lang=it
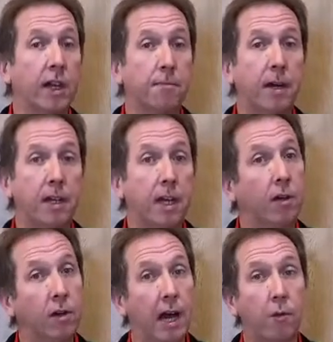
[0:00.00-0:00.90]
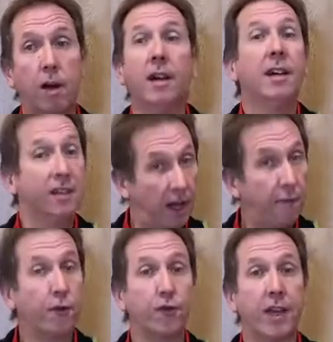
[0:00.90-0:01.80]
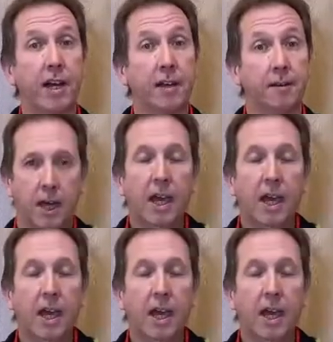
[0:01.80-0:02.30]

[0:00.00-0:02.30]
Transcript: le barriere con l'acqua da affrontare.